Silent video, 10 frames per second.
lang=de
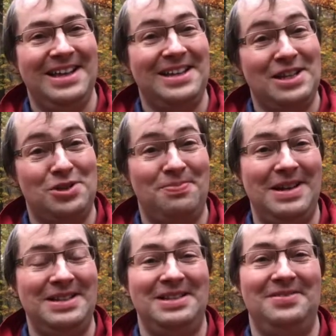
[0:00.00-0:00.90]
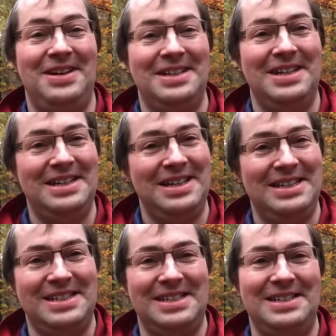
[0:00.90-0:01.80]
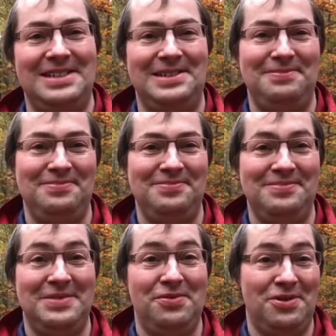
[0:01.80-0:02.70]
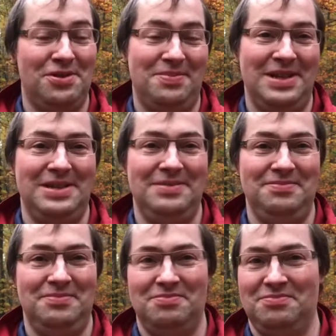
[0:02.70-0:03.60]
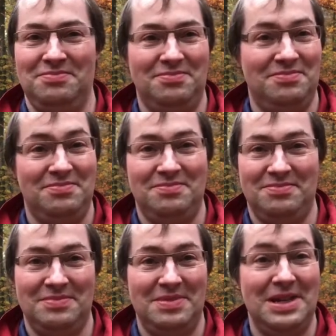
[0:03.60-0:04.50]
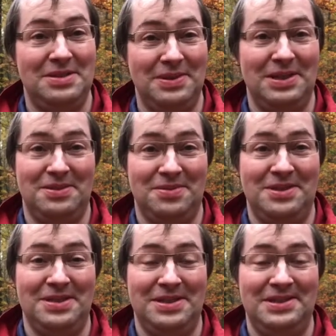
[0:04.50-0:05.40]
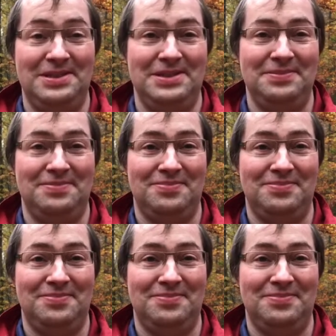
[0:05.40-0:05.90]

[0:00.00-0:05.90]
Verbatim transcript: das Spannende war dann, als ähm, die Fotoplatten entwickelt worden sind